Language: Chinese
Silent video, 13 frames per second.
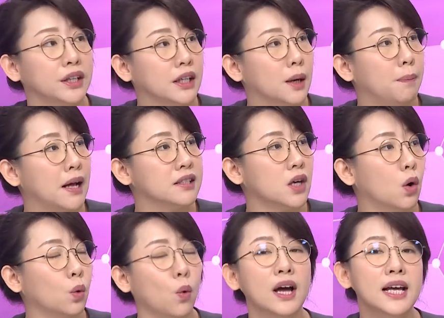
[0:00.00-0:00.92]
掉一个邦
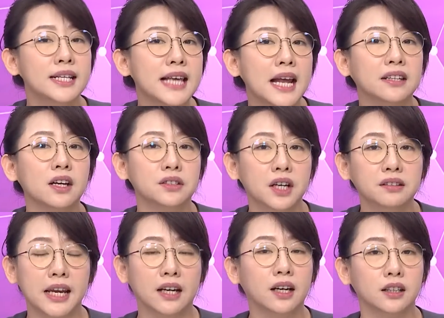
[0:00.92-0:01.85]
交国，在你的
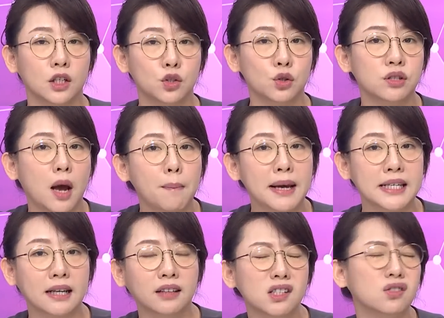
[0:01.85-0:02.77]
任内可能就是要
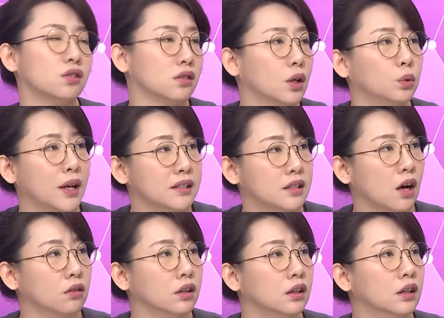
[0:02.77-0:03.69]
迈向第十个断
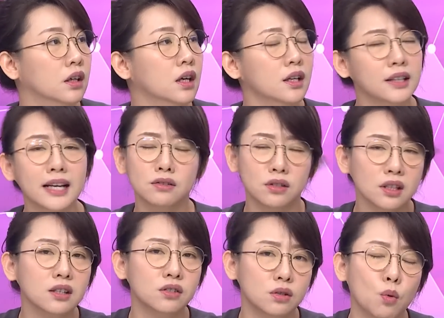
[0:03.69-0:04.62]
交了。那
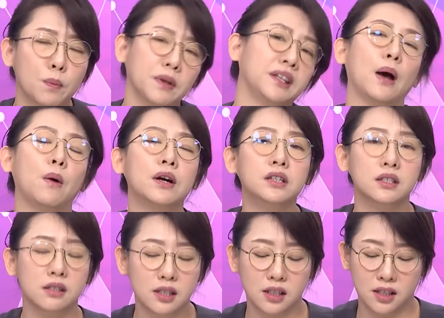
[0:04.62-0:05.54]
这个是我们台湾
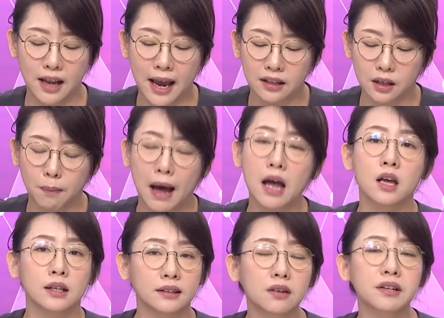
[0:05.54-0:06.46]
人期待的吗？
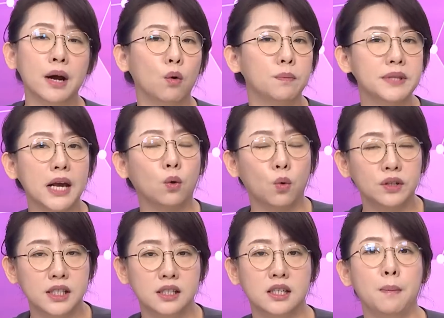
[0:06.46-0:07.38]
当然，我们在
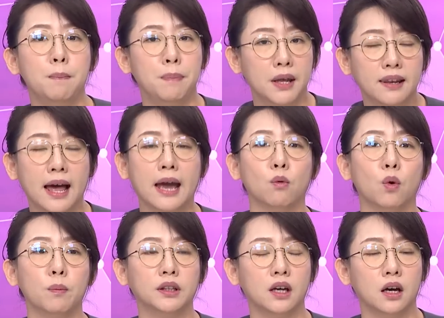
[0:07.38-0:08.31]
国际间本来
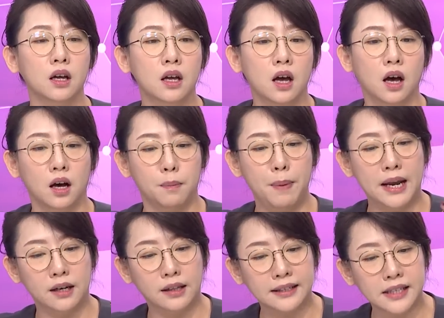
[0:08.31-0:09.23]
我们的呃
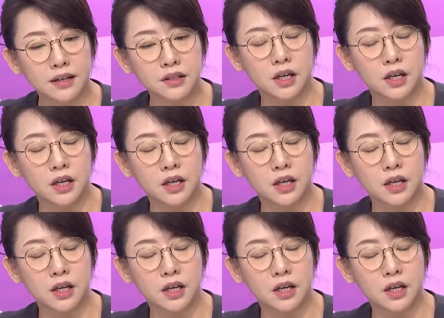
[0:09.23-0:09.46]
被大